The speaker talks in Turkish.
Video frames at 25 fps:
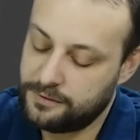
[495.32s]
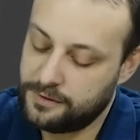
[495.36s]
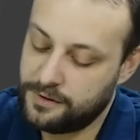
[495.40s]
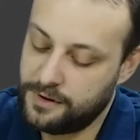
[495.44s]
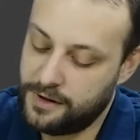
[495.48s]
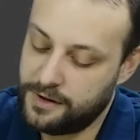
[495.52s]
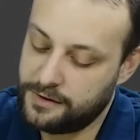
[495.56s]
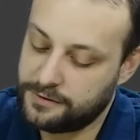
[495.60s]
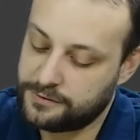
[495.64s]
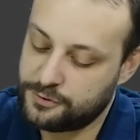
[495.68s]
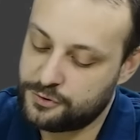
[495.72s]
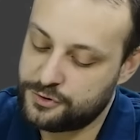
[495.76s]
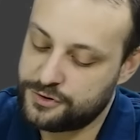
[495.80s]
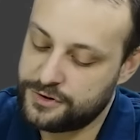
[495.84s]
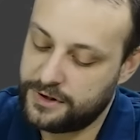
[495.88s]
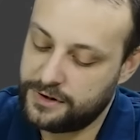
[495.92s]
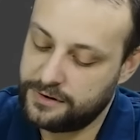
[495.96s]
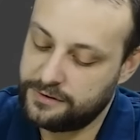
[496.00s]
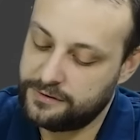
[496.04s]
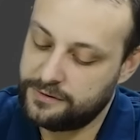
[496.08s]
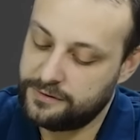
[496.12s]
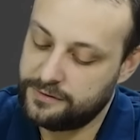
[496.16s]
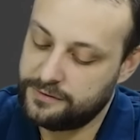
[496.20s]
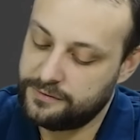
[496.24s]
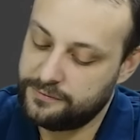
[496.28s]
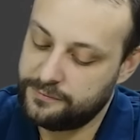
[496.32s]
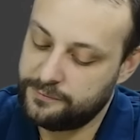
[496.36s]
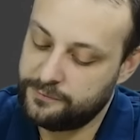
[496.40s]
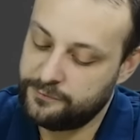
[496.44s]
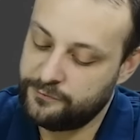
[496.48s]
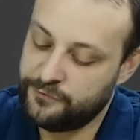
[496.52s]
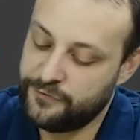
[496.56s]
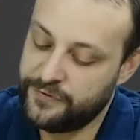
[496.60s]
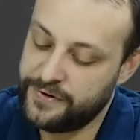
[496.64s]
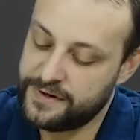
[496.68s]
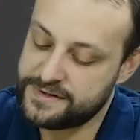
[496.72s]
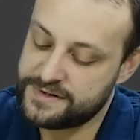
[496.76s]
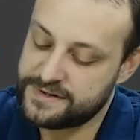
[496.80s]
Gayet güzel.
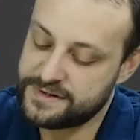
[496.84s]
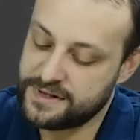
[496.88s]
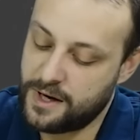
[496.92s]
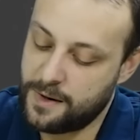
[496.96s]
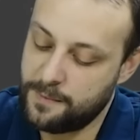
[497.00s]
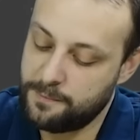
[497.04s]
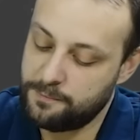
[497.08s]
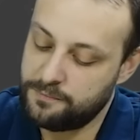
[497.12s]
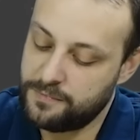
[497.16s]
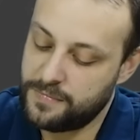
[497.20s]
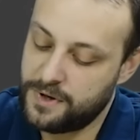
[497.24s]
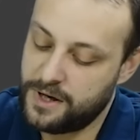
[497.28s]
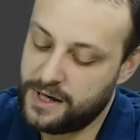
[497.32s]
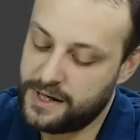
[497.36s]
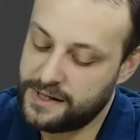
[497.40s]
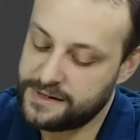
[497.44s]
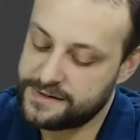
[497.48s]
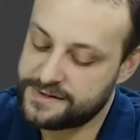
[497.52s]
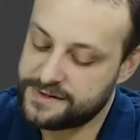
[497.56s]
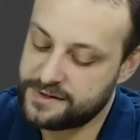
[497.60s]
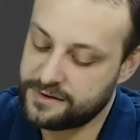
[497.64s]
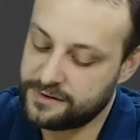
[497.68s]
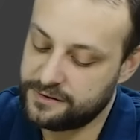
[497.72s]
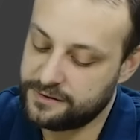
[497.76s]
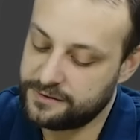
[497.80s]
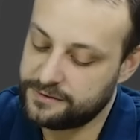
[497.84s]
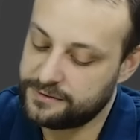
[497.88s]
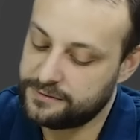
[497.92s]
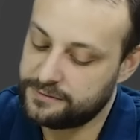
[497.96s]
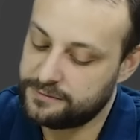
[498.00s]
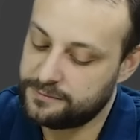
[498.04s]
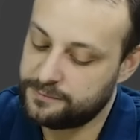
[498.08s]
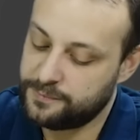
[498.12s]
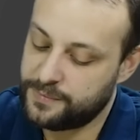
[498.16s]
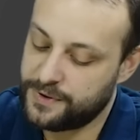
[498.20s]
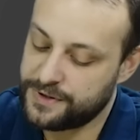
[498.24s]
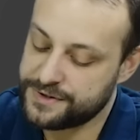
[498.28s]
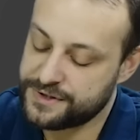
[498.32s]
West Ham Arsenal
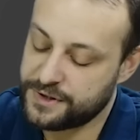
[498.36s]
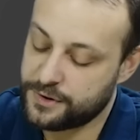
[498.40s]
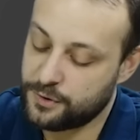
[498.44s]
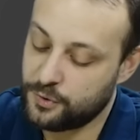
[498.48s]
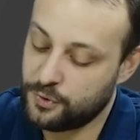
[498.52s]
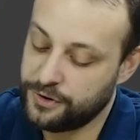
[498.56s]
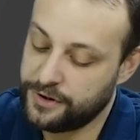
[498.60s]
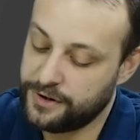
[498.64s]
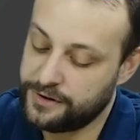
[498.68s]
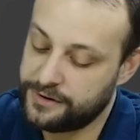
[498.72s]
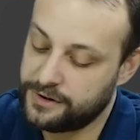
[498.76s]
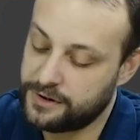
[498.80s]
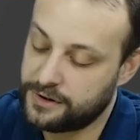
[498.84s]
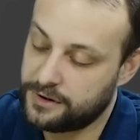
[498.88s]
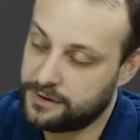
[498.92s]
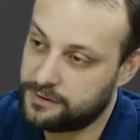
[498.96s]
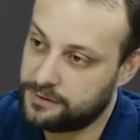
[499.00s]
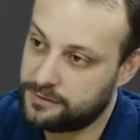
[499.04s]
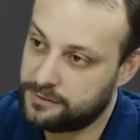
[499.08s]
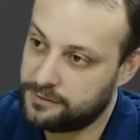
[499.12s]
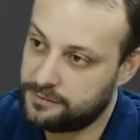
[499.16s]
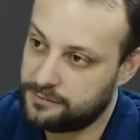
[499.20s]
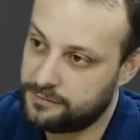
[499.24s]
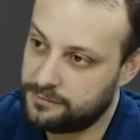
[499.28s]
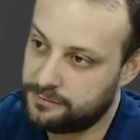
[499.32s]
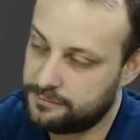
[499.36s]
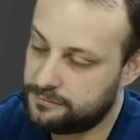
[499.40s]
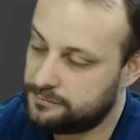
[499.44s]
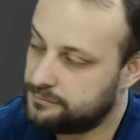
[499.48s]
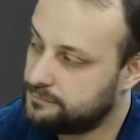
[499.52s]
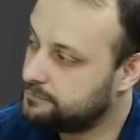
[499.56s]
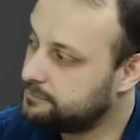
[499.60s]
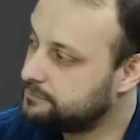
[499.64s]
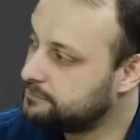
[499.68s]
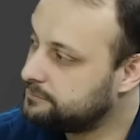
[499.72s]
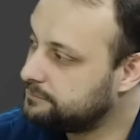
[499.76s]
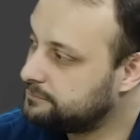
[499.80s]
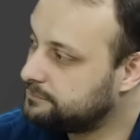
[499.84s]
Pazar 17.
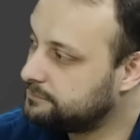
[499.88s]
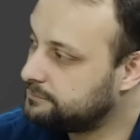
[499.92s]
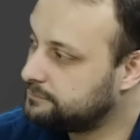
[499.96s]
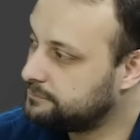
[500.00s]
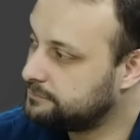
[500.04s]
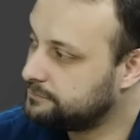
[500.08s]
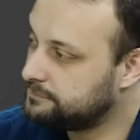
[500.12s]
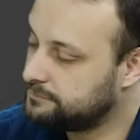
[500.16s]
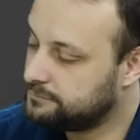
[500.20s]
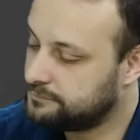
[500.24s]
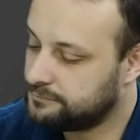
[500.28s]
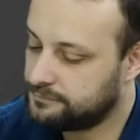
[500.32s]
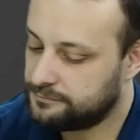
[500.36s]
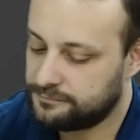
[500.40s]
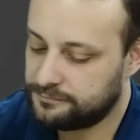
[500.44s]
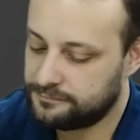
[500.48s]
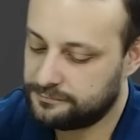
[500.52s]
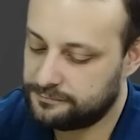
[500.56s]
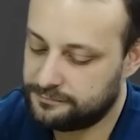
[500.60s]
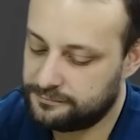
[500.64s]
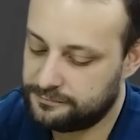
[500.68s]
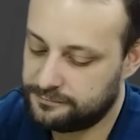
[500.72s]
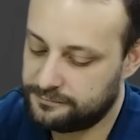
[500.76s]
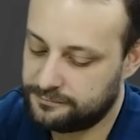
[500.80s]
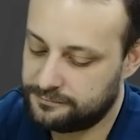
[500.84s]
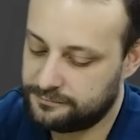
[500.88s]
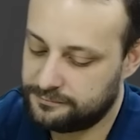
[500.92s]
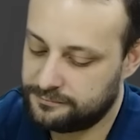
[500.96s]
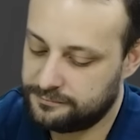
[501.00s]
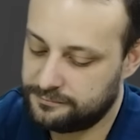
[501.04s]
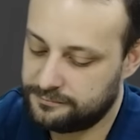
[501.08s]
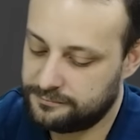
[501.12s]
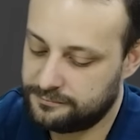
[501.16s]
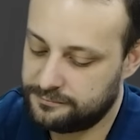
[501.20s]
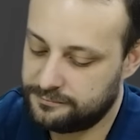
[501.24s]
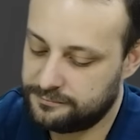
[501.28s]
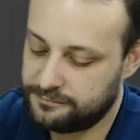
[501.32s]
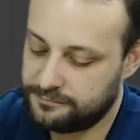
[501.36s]
Oo. Arsenal.
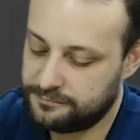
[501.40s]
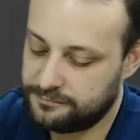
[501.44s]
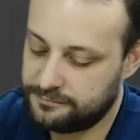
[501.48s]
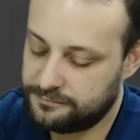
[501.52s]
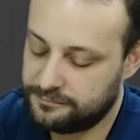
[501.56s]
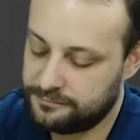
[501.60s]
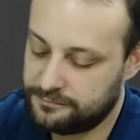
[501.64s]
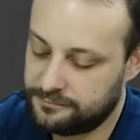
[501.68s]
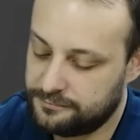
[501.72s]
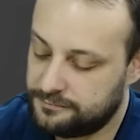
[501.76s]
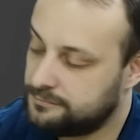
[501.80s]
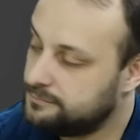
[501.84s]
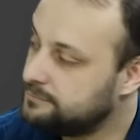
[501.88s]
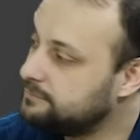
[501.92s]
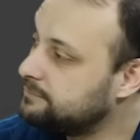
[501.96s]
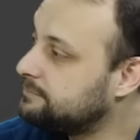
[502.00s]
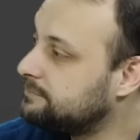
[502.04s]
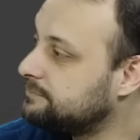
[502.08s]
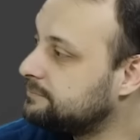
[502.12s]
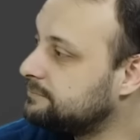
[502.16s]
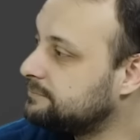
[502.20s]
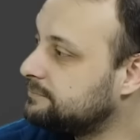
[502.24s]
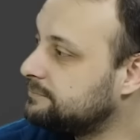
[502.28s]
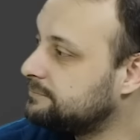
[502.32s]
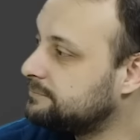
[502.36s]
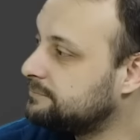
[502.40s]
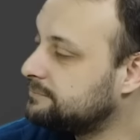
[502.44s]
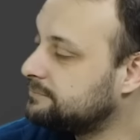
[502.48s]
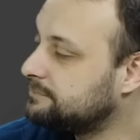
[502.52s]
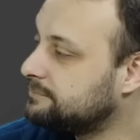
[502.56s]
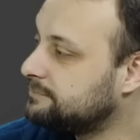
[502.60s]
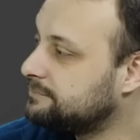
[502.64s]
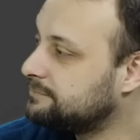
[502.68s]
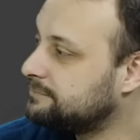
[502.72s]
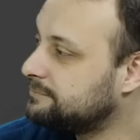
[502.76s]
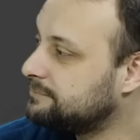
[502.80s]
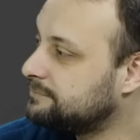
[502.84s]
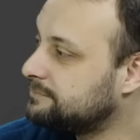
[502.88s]
Ben buna ne diyorum biliyor
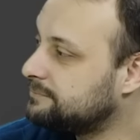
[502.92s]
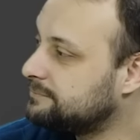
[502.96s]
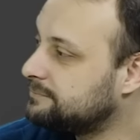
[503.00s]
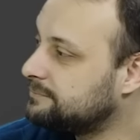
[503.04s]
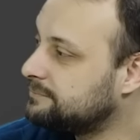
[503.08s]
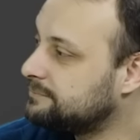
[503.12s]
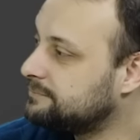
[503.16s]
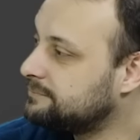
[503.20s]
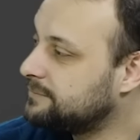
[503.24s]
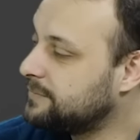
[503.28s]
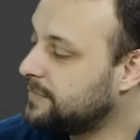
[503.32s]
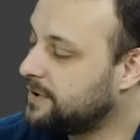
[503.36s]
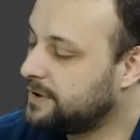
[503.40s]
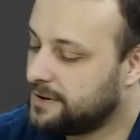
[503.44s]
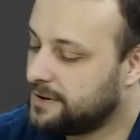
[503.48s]
musun? Alt diyorum.